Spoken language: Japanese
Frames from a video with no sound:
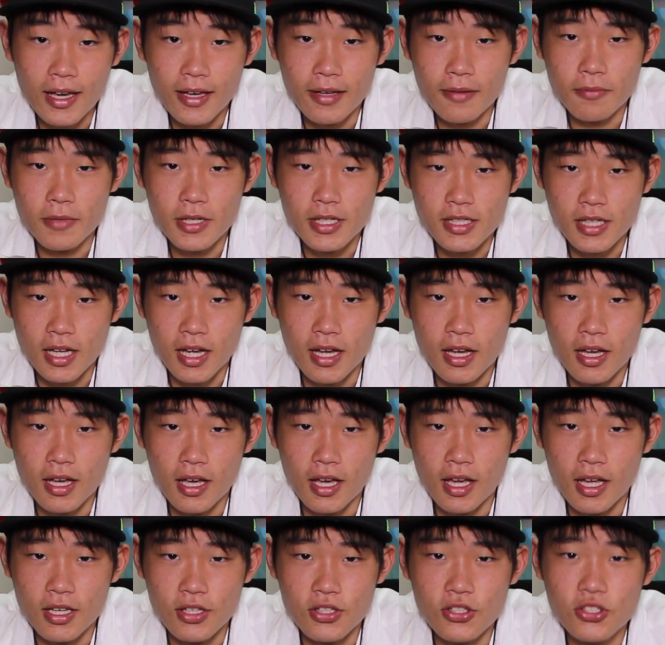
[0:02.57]
はい、皆さん、
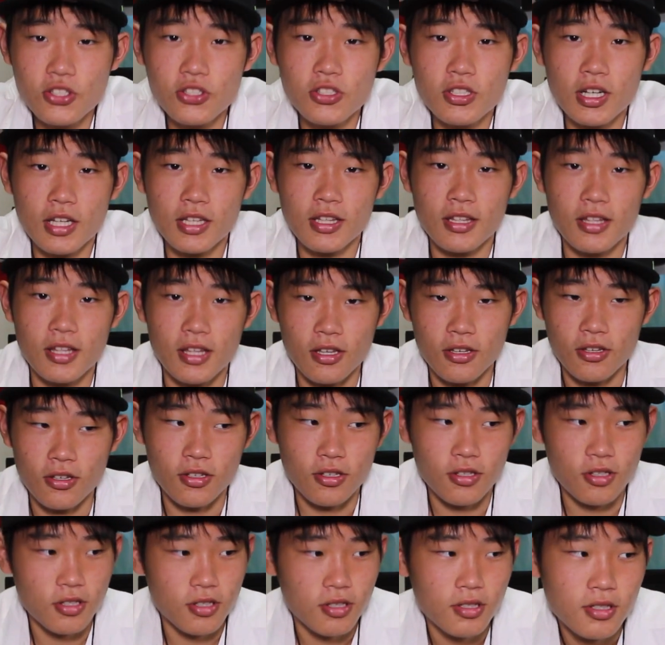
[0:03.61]
2週間って
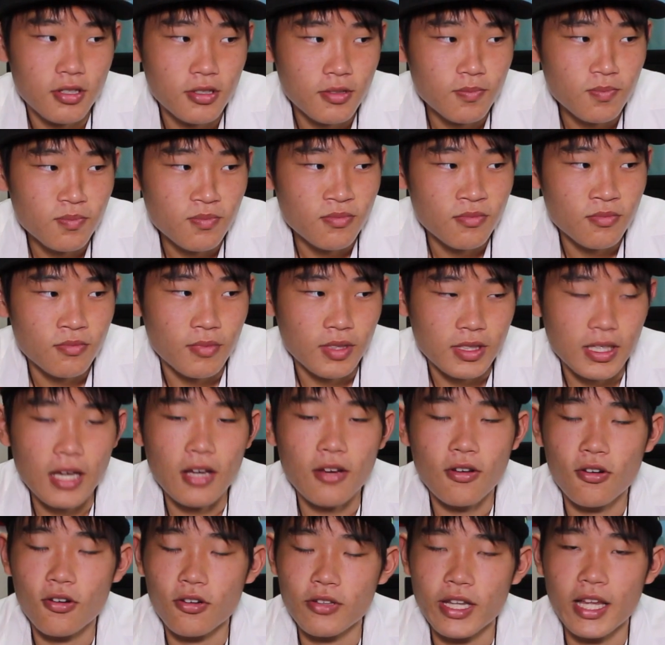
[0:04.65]
いう、
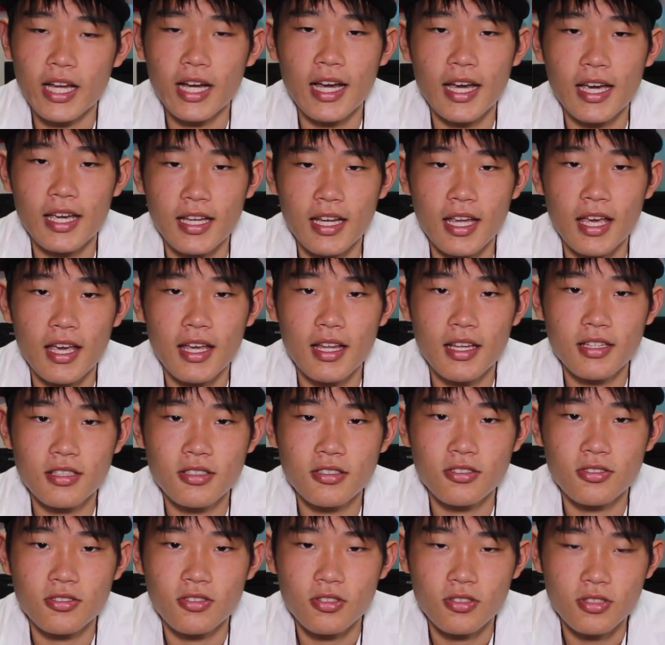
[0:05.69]
結構長いね、
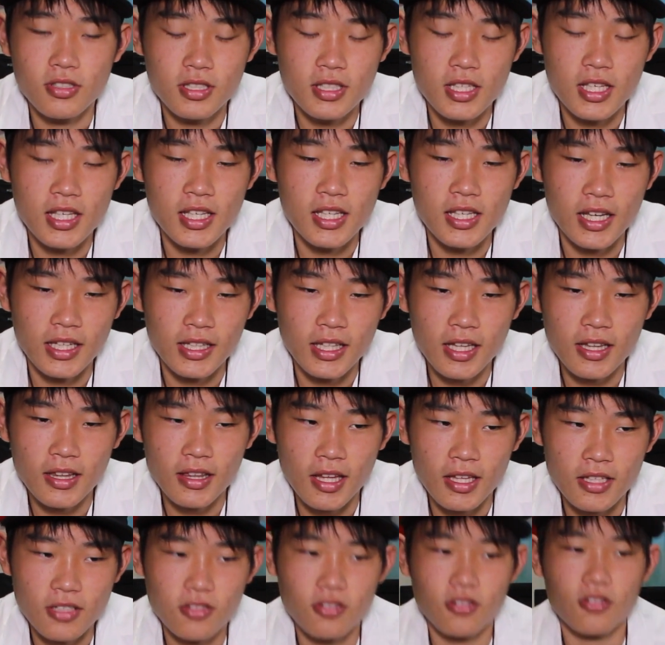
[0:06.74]
ちょっと月日が経っ
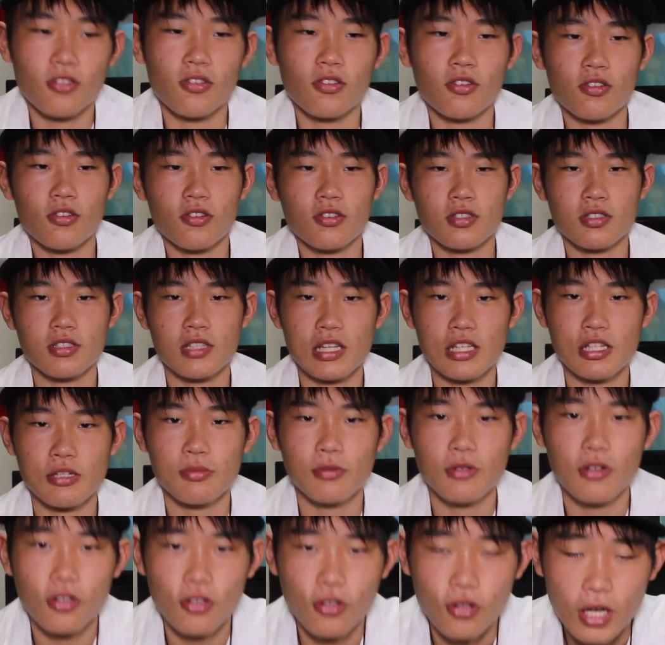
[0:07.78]
て、ちょっと今日久し
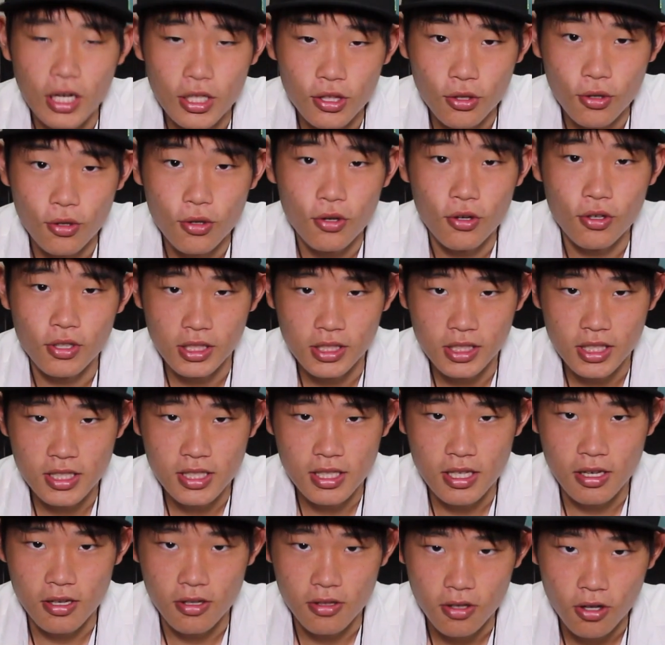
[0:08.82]
ぶりの動画投稿なんで
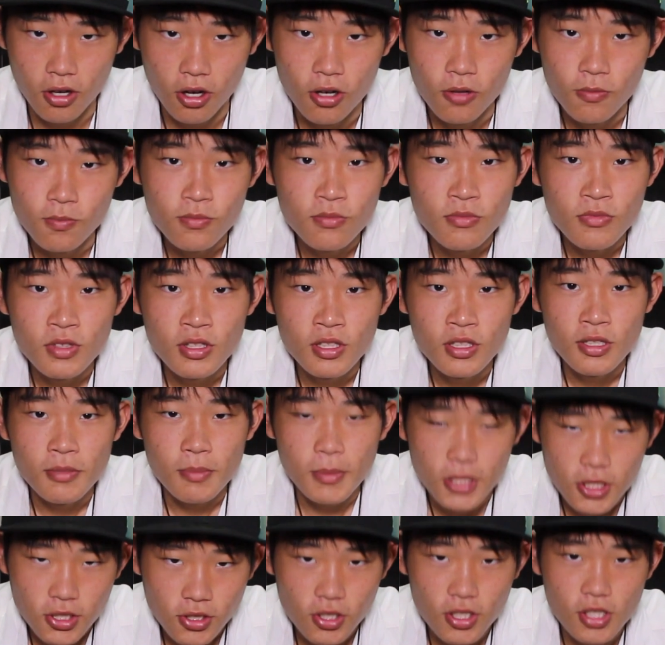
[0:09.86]
すけれど、
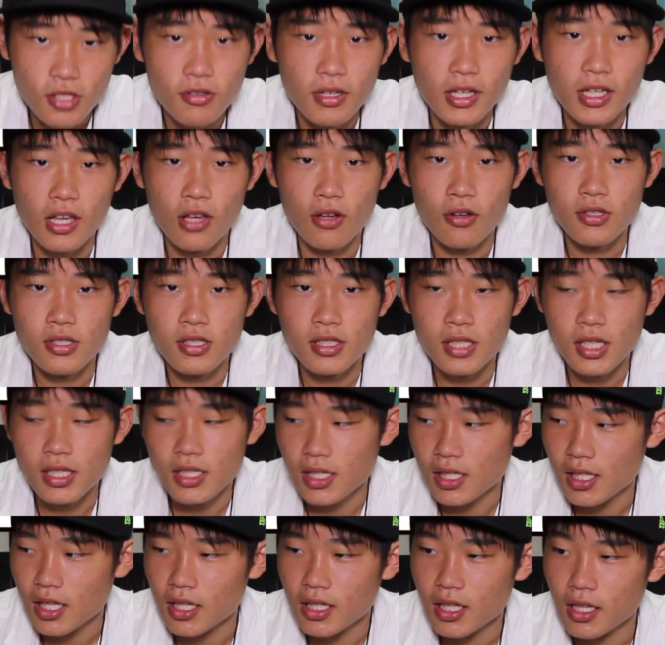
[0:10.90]
ちょっと言い訳をさ
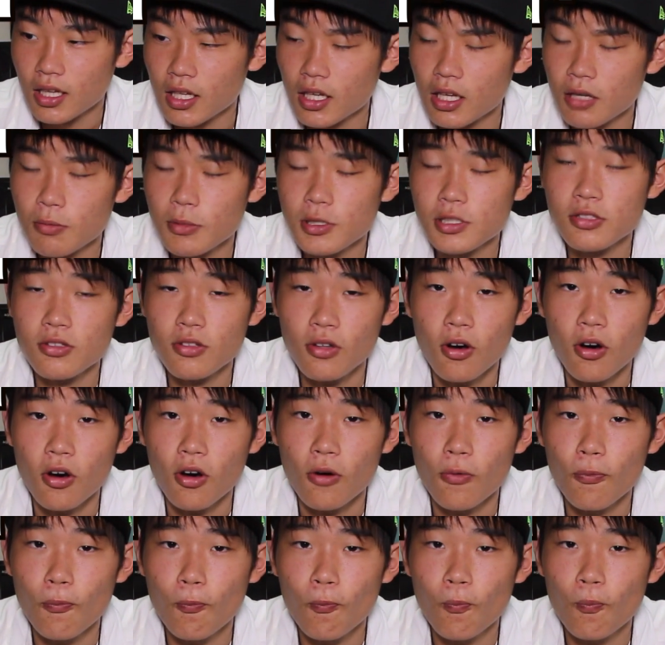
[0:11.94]
せていただきます
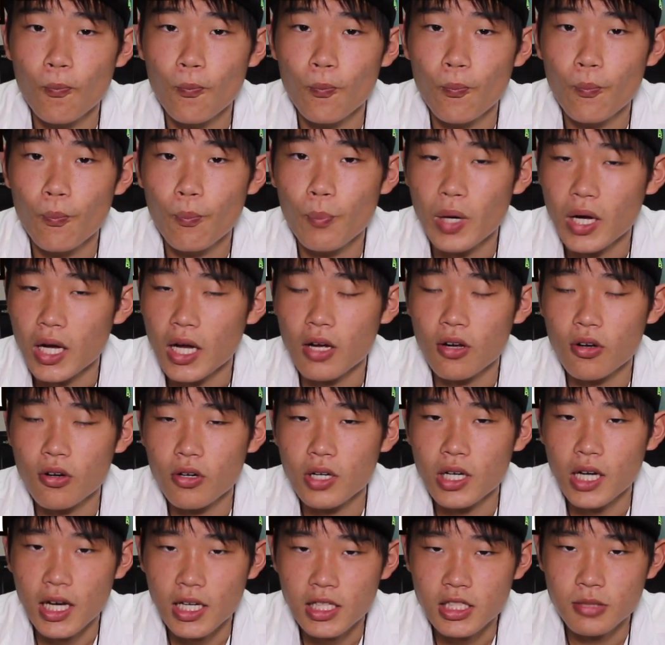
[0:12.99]
と、学
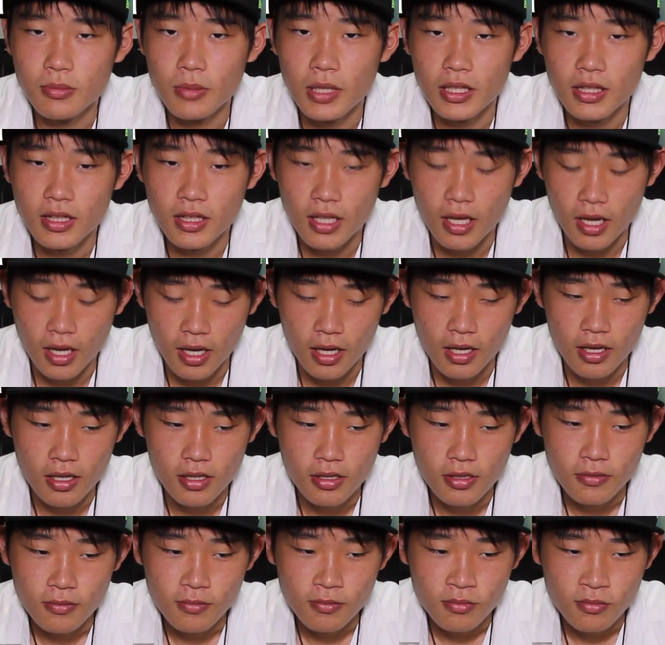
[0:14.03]
校が始まって、
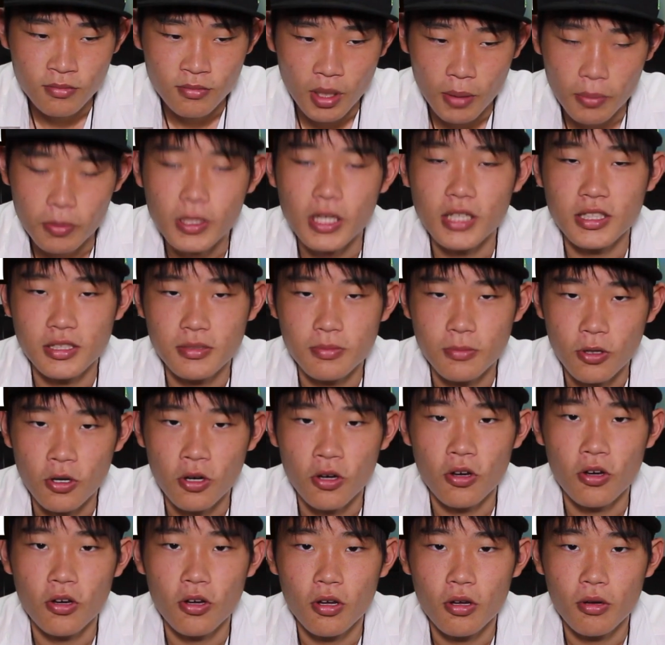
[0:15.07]
部活
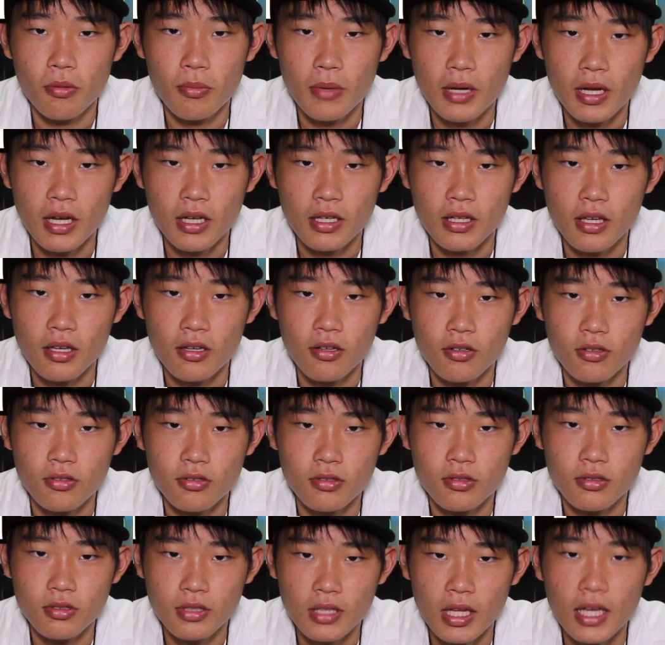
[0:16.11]
も結構
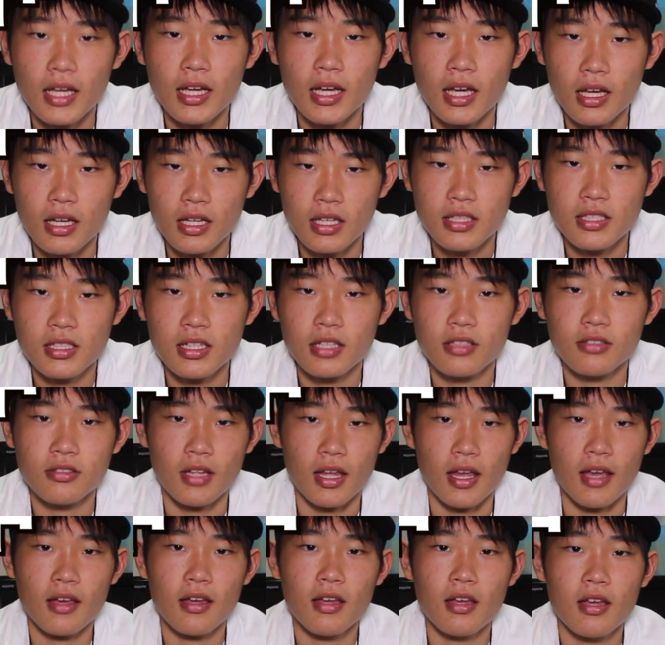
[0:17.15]
大会が近く
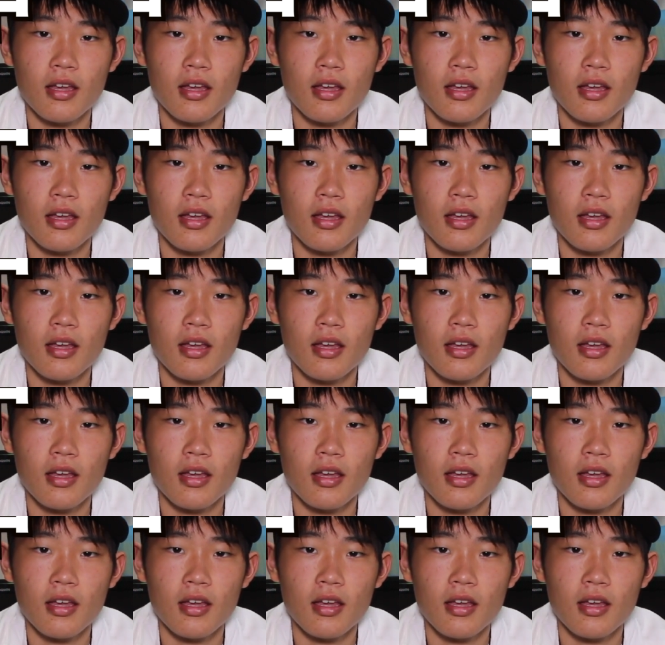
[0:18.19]
て、